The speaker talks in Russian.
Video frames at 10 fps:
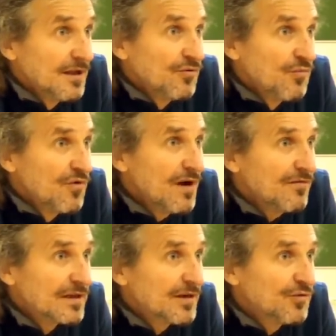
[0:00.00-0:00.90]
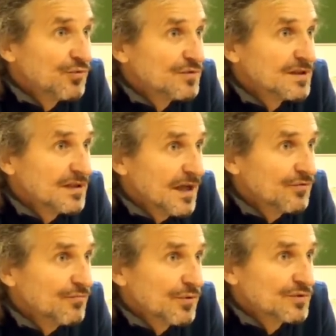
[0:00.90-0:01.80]
любого автора, любую
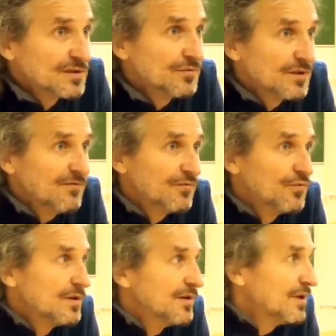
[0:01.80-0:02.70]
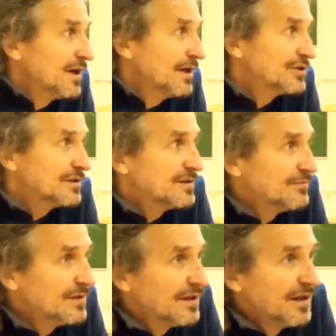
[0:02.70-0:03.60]
цитату просто вот там в Google набираешь и
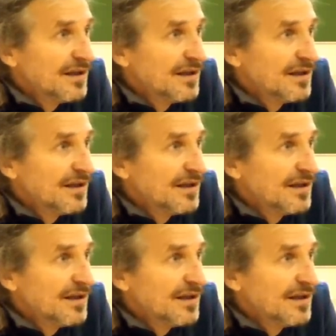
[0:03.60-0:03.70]
тебе